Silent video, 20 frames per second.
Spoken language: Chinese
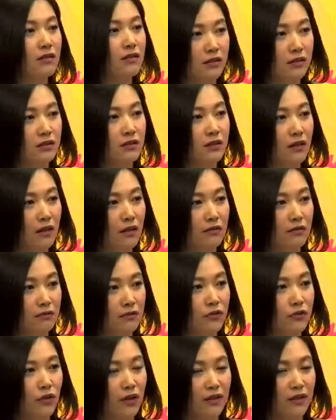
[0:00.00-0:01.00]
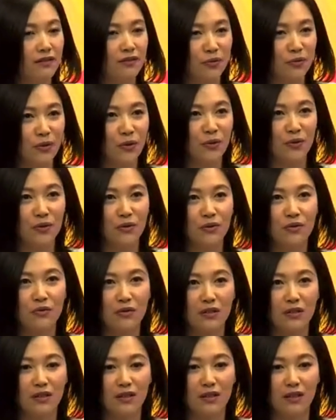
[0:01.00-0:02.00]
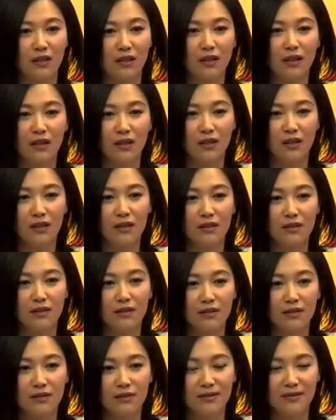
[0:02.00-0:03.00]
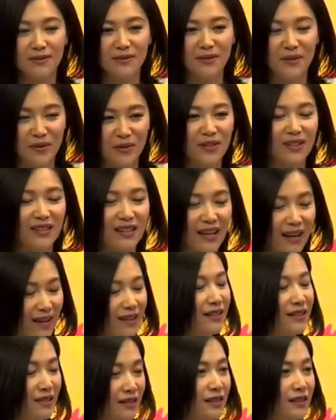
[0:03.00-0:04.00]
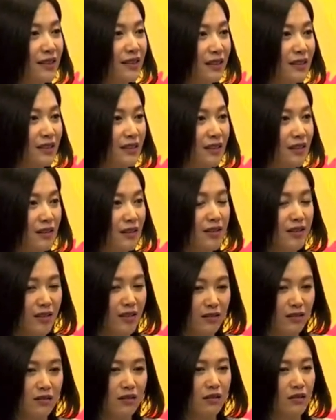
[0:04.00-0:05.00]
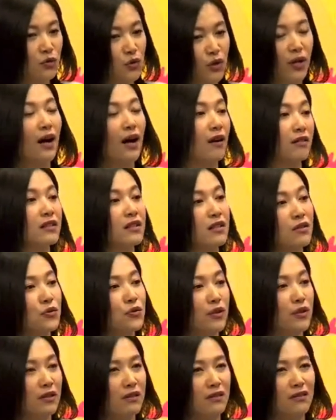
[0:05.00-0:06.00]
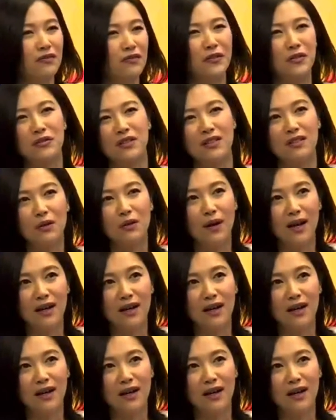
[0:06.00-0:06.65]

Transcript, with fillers: 是的，对。所以我就觉得，我觉得他可以，而且是最好的人选。因为否则的